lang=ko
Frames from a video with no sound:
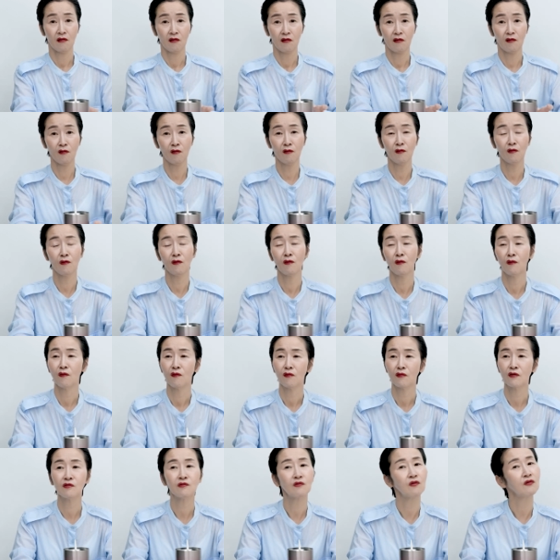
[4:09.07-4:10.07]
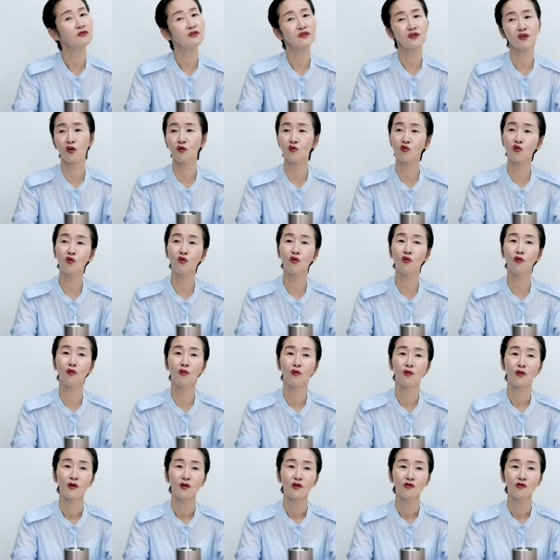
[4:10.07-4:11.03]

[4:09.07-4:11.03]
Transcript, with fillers: 어, 그거는 결코